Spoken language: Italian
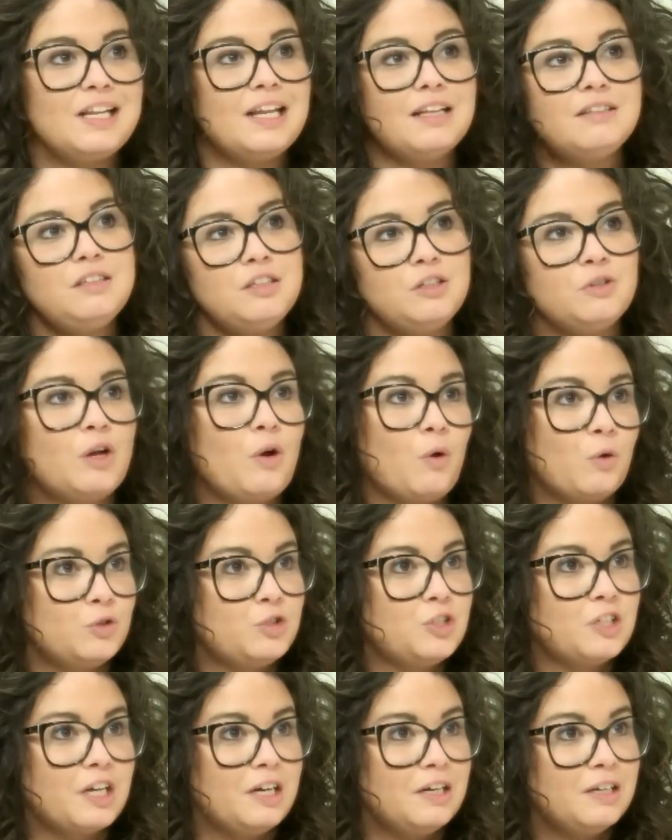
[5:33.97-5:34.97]
Il latino è
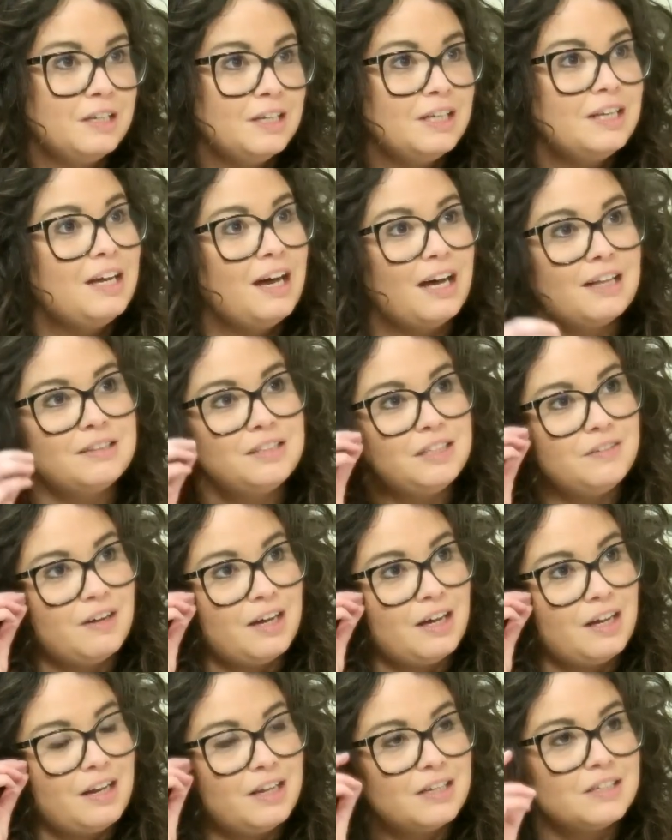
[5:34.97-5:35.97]
logica,
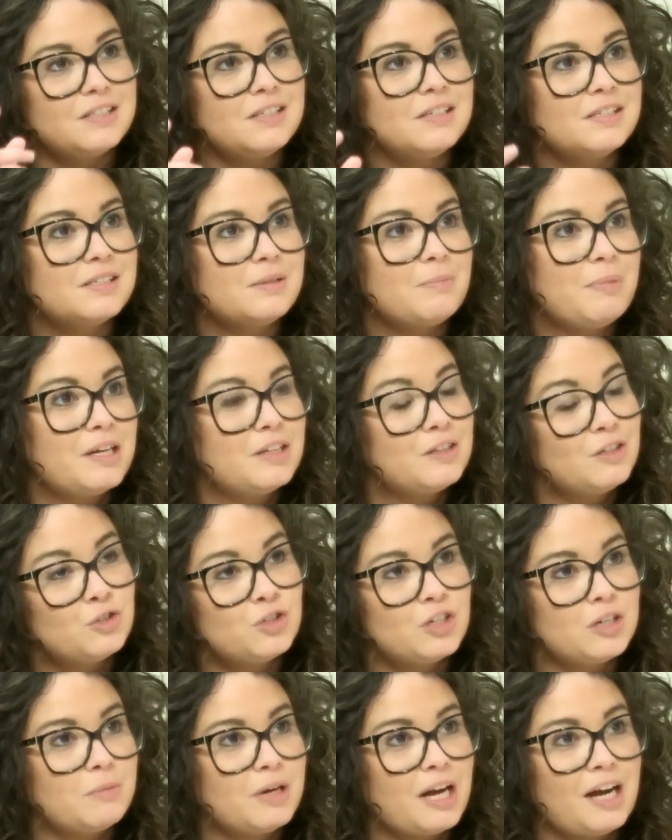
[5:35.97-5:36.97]
attiva la stessa parte
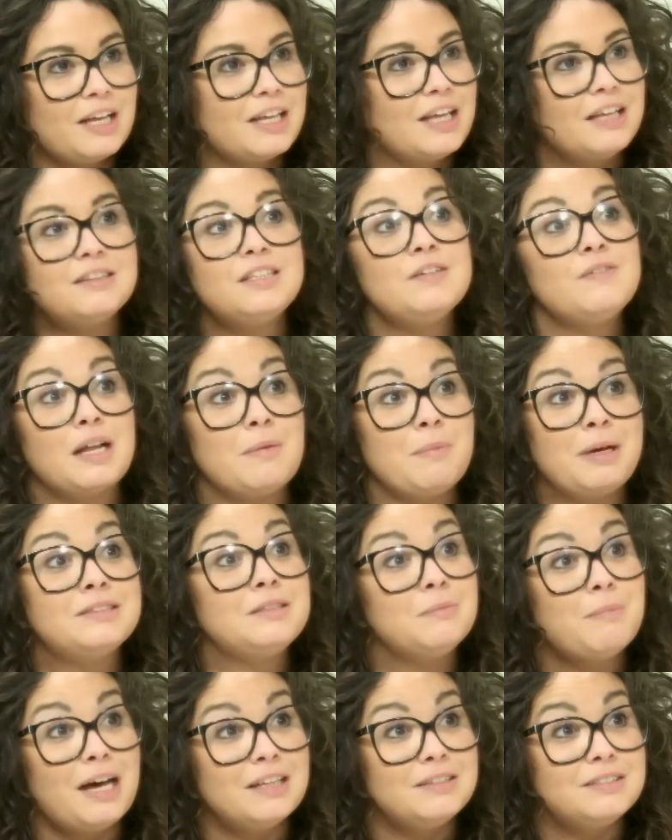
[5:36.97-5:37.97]
cerebrale che attiva la
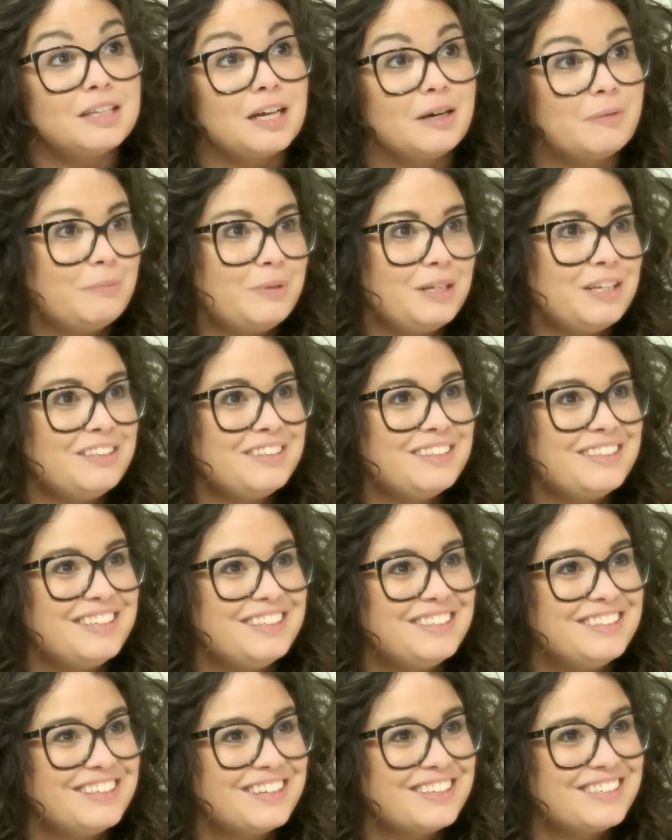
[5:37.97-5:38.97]
matematica, per
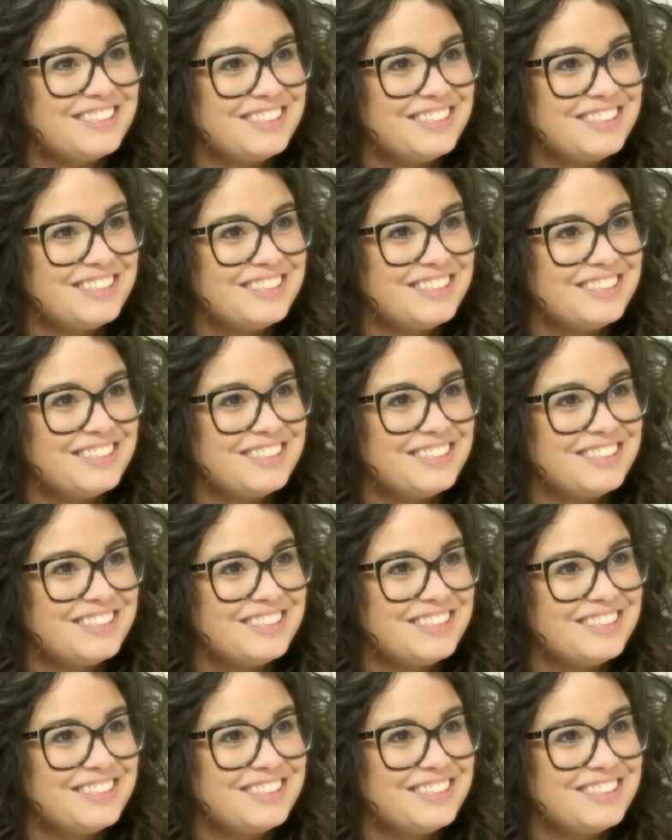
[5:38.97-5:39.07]
intenderci.